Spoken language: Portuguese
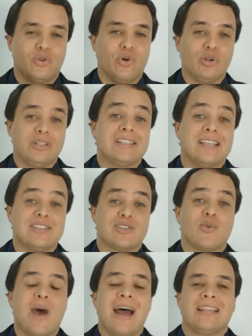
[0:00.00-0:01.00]
todas
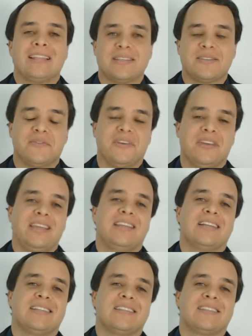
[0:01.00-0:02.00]
as
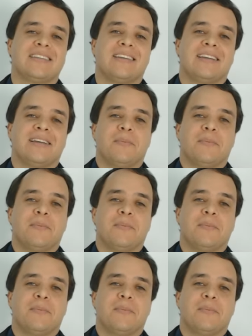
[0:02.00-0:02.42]
quartas-feiras,